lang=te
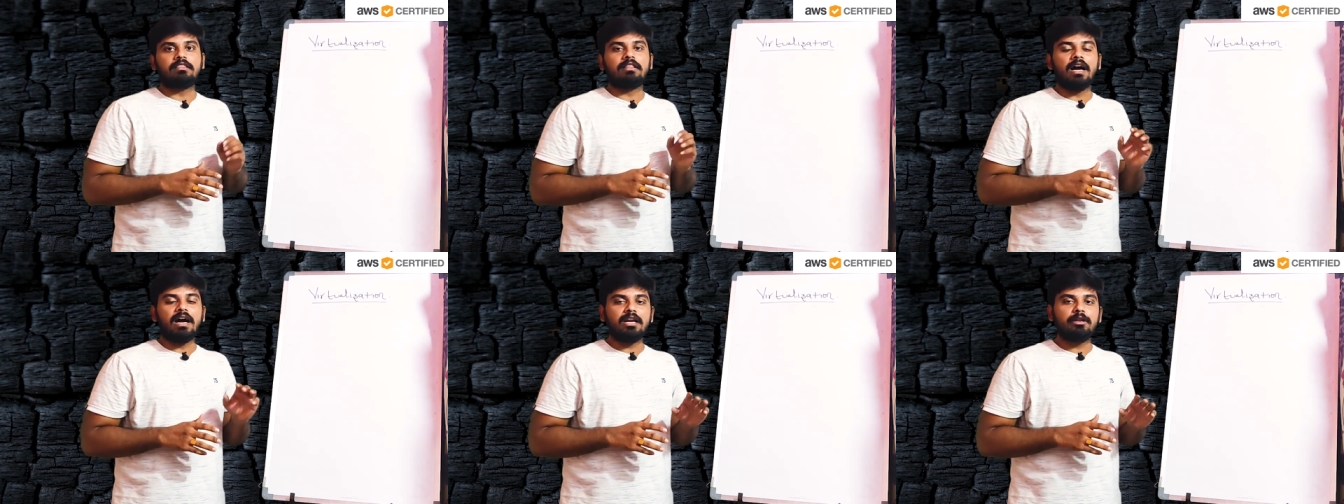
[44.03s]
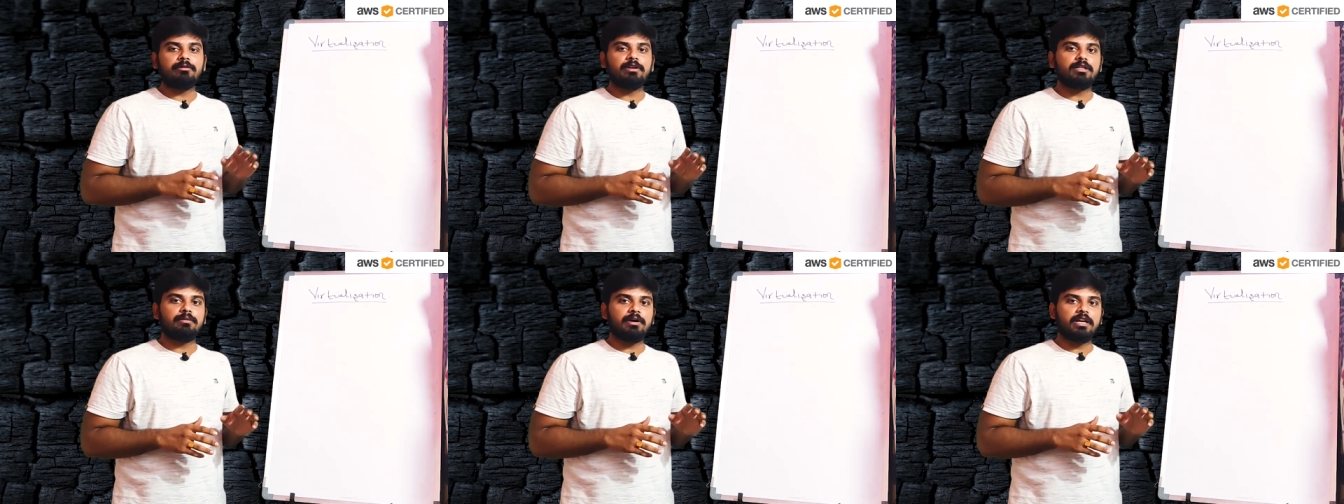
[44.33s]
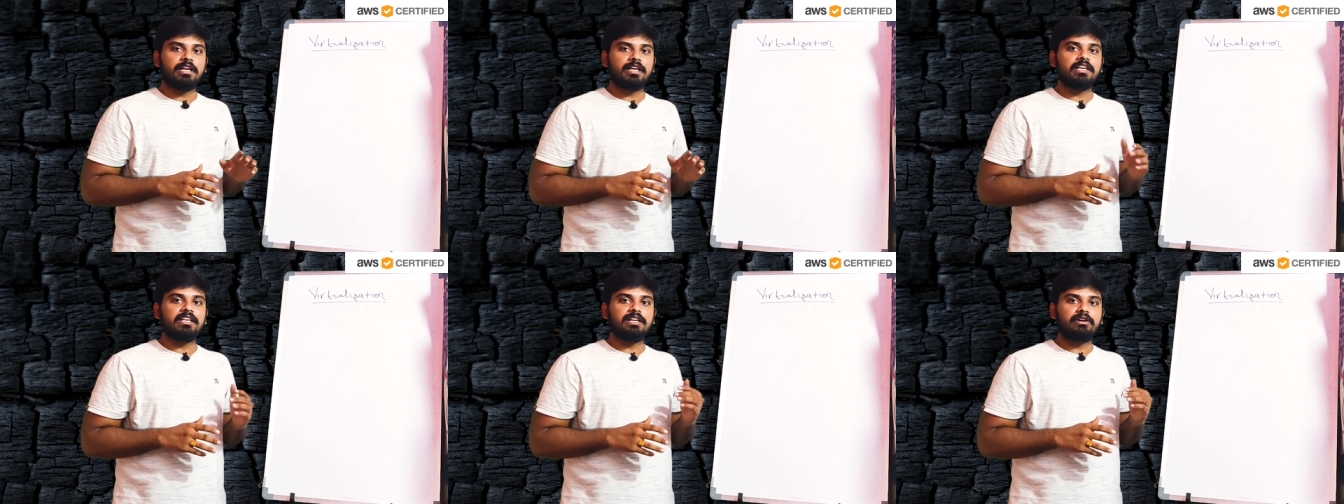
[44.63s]
దాని మీద
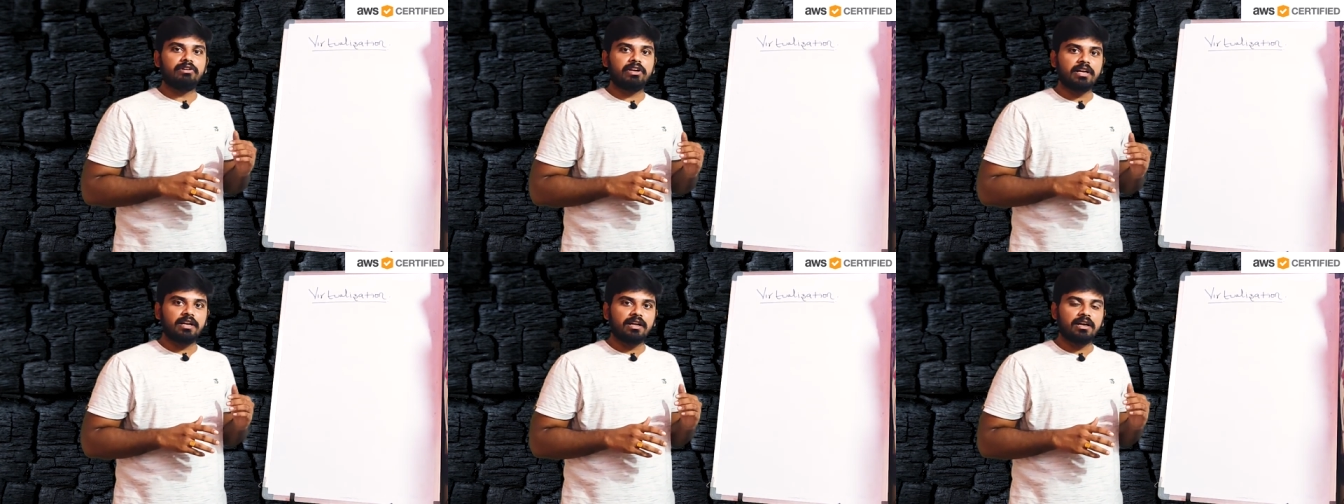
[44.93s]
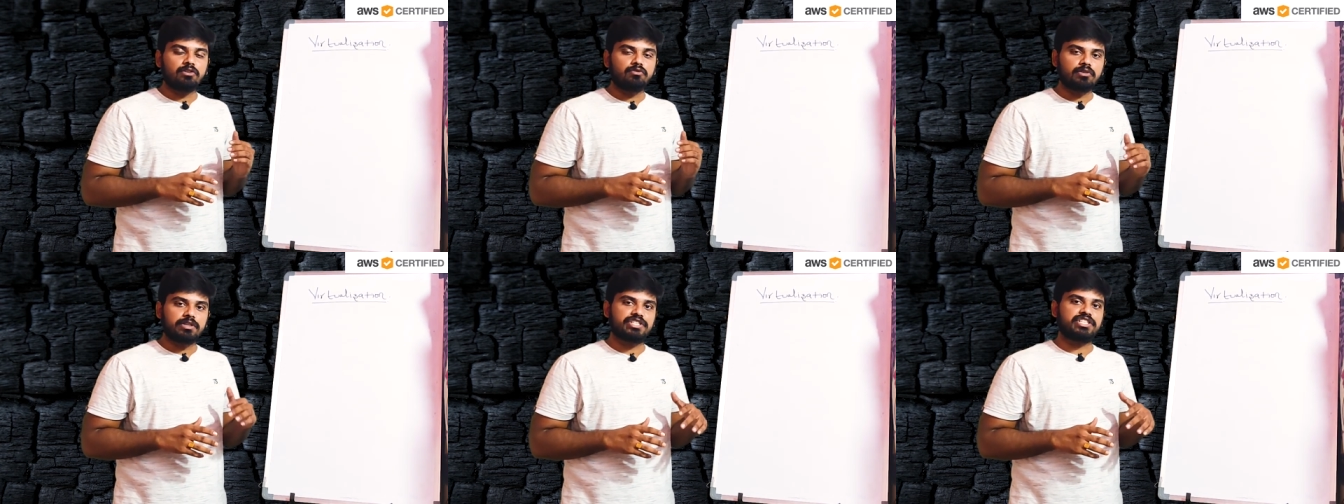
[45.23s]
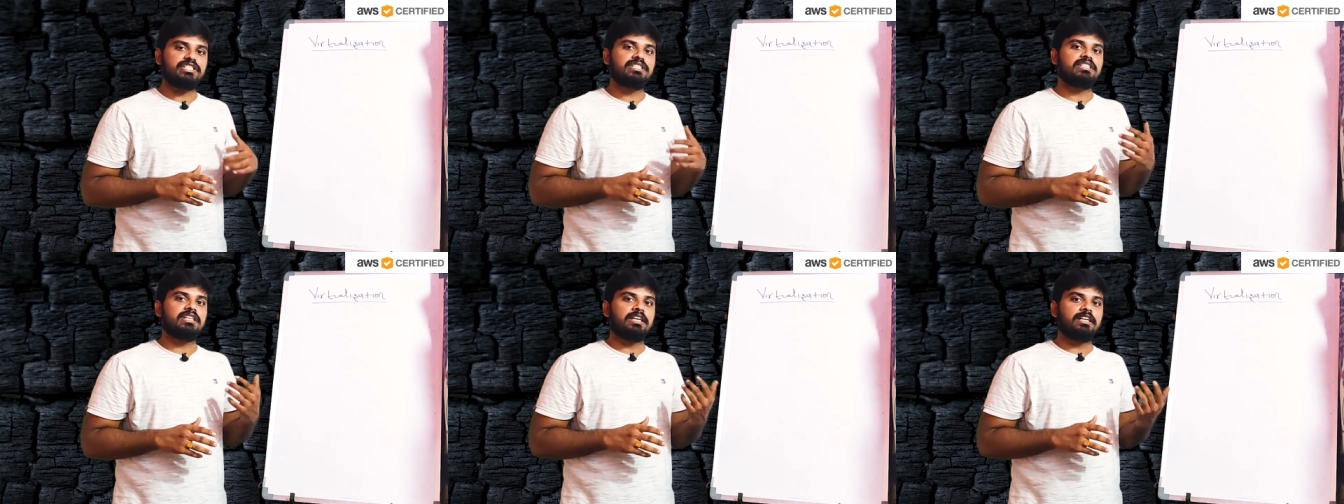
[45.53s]
మనకి ఎవరైనా
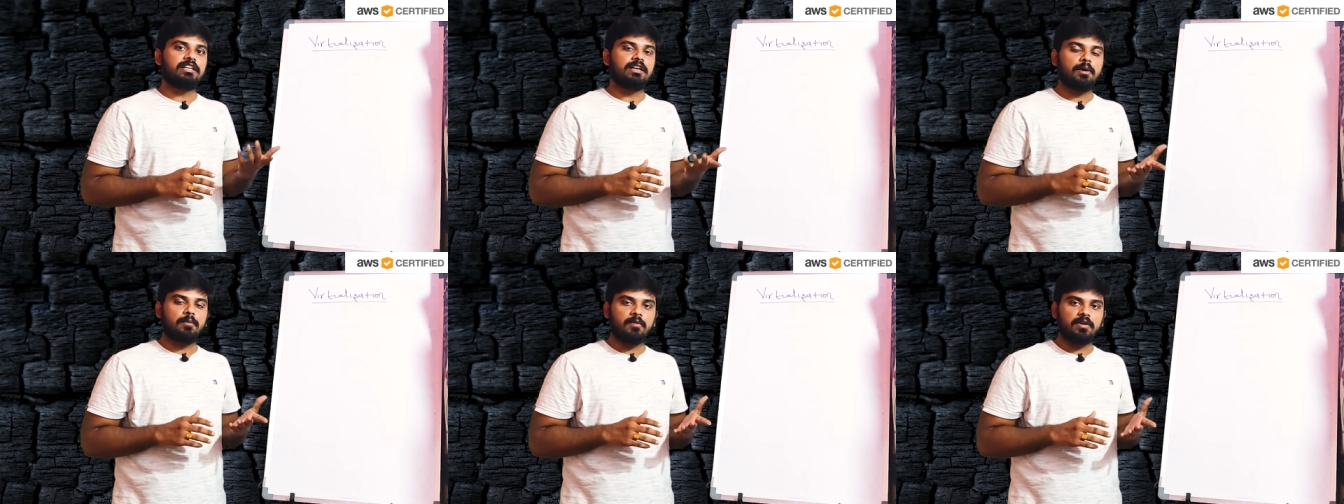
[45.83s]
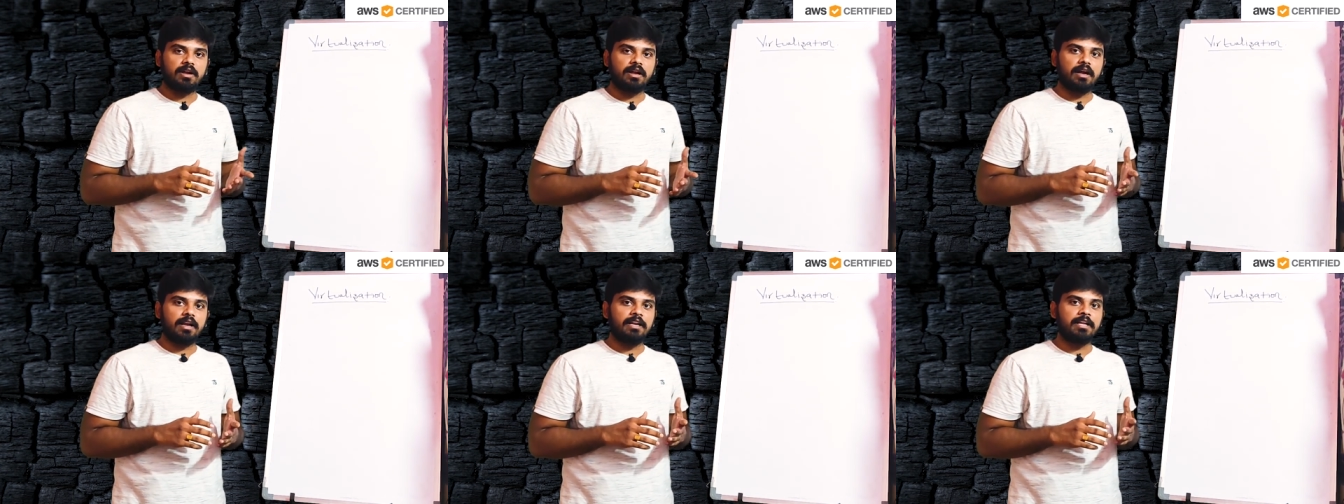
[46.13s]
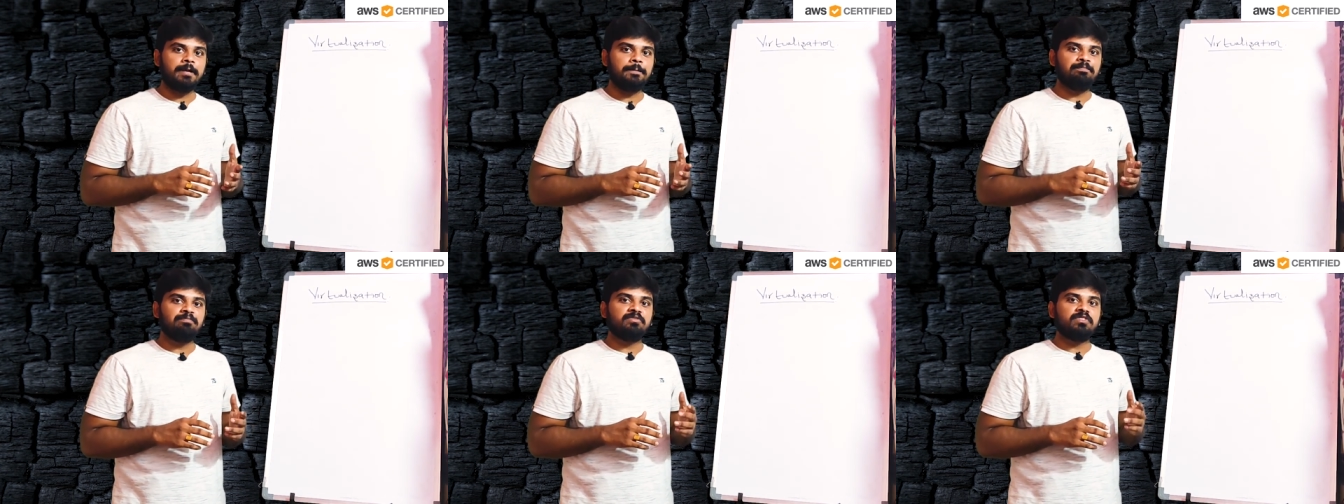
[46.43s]
క్వశ్చన్స్ అడిగినప్పుడు కానీ